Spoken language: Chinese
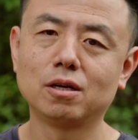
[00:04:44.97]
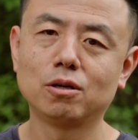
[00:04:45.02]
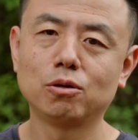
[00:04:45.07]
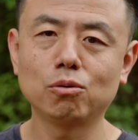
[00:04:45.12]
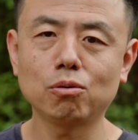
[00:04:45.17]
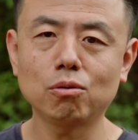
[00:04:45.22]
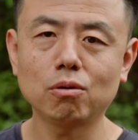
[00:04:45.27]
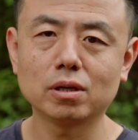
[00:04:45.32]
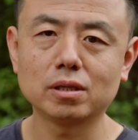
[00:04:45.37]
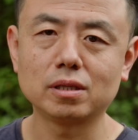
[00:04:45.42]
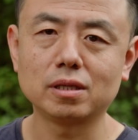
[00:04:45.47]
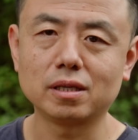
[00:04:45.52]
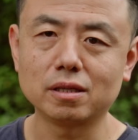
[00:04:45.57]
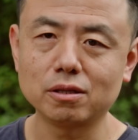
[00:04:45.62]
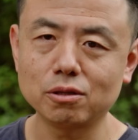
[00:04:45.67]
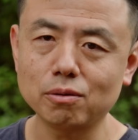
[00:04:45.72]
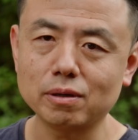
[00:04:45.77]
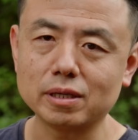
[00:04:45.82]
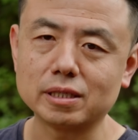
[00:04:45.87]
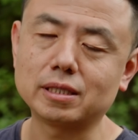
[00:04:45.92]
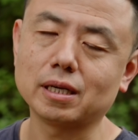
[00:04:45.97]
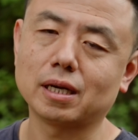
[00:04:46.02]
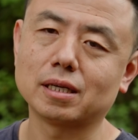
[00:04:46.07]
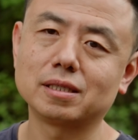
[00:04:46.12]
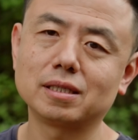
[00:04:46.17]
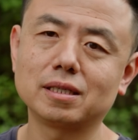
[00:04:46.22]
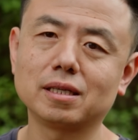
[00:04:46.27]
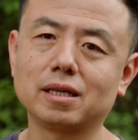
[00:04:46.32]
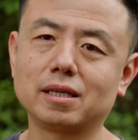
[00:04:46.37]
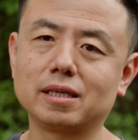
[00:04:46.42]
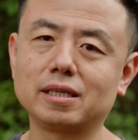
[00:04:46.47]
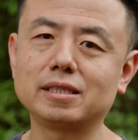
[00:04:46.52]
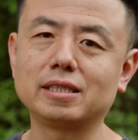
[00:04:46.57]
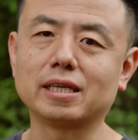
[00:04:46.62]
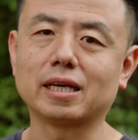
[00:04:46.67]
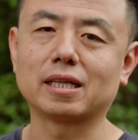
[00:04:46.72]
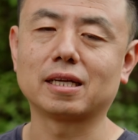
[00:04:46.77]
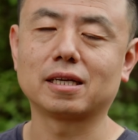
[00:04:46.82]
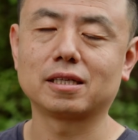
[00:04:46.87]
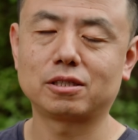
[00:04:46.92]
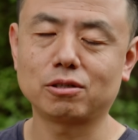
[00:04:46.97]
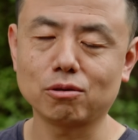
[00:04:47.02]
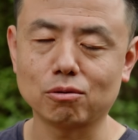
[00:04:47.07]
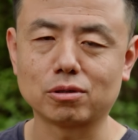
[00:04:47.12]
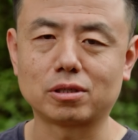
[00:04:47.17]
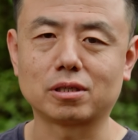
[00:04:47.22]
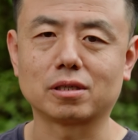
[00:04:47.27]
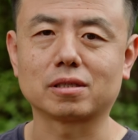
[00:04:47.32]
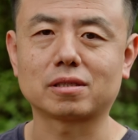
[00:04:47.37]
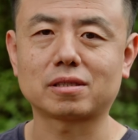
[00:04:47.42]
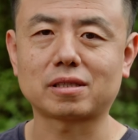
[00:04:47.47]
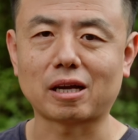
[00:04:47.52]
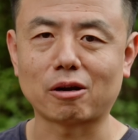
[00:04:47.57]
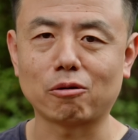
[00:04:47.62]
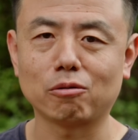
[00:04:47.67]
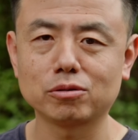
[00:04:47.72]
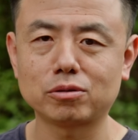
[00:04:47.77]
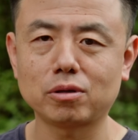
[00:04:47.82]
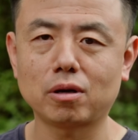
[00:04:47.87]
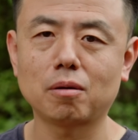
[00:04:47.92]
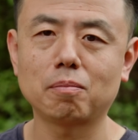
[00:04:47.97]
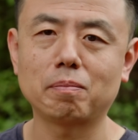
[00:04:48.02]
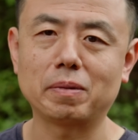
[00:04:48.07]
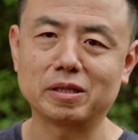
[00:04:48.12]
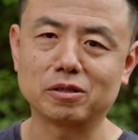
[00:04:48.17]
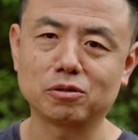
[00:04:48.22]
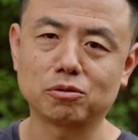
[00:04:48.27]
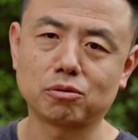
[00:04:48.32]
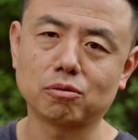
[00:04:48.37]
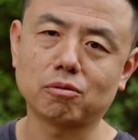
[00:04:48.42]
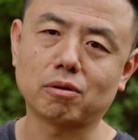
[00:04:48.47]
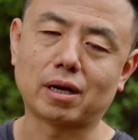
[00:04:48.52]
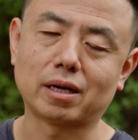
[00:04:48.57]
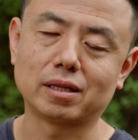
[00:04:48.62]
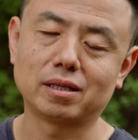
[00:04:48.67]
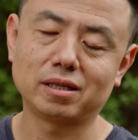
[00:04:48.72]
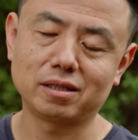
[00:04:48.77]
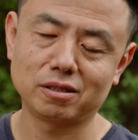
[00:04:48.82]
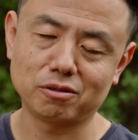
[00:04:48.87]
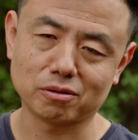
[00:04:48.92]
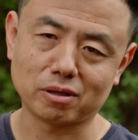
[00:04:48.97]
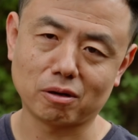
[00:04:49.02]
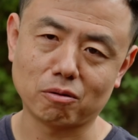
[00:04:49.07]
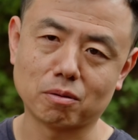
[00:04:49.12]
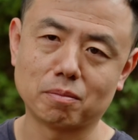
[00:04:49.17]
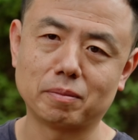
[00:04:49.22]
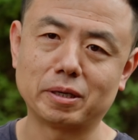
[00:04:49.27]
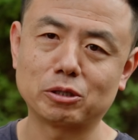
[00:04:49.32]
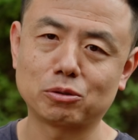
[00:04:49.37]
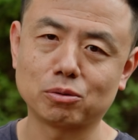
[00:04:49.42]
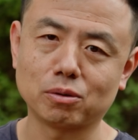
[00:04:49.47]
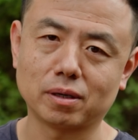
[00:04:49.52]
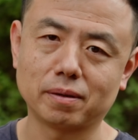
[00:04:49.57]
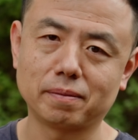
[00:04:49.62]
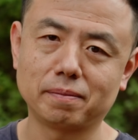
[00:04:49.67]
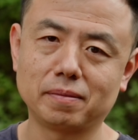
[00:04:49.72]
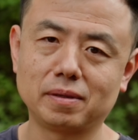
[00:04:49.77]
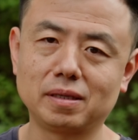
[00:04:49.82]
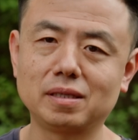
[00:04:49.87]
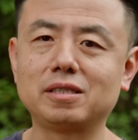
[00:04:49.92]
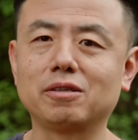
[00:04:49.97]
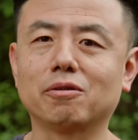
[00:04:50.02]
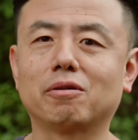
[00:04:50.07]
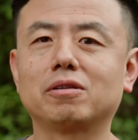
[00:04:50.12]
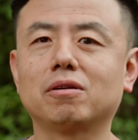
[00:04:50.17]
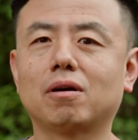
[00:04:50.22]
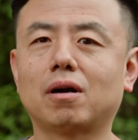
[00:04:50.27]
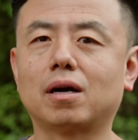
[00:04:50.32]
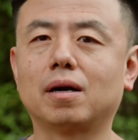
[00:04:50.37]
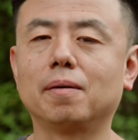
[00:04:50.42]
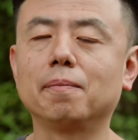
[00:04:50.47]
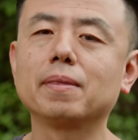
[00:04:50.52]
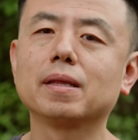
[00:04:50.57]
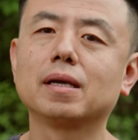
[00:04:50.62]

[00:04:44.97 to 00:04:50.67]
如果您对相机的理解呢，就是大光圈、背景虚化，您就当我没说，你喜欢就好。